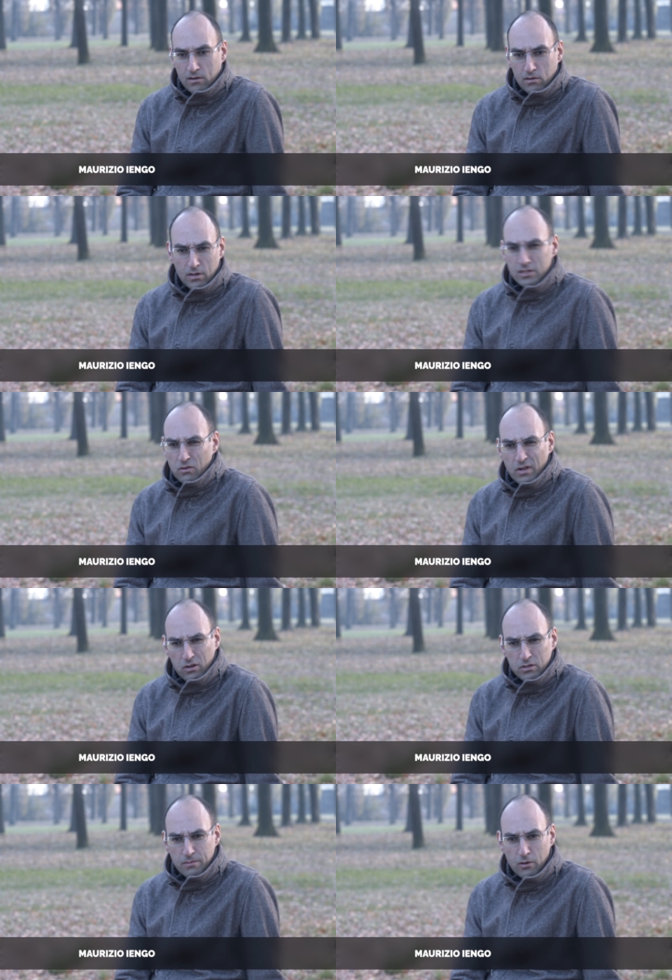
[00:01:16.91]
ora se non
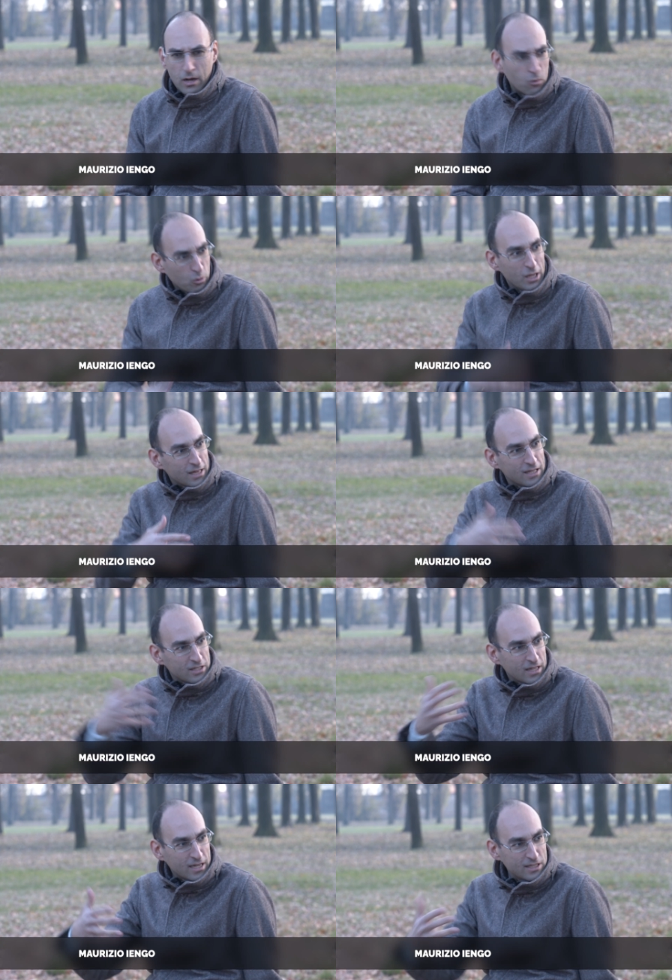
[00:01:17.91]
erro siamo alla quinta
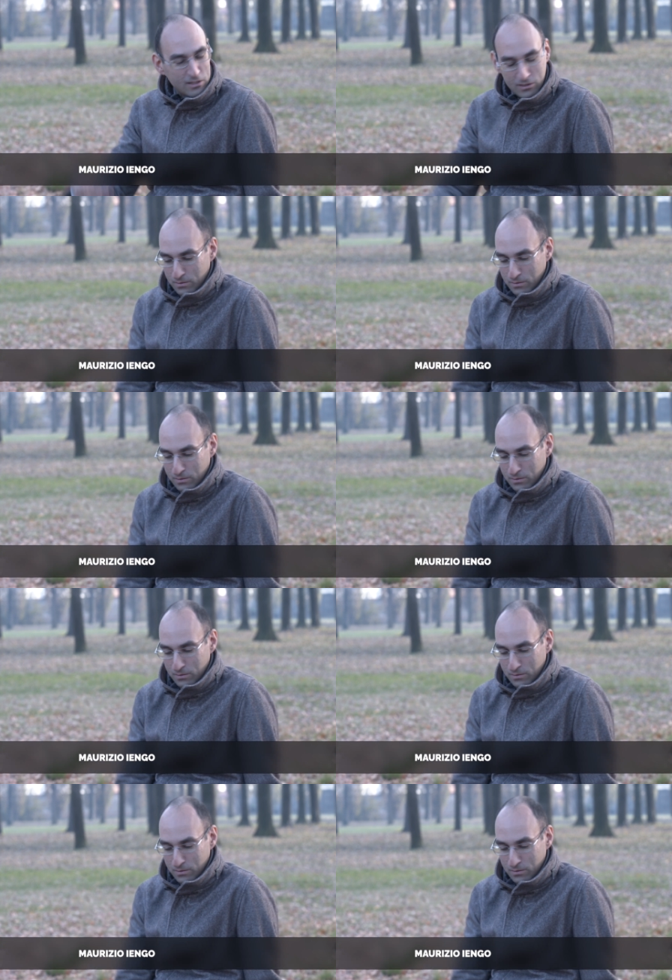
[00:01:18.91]
generazione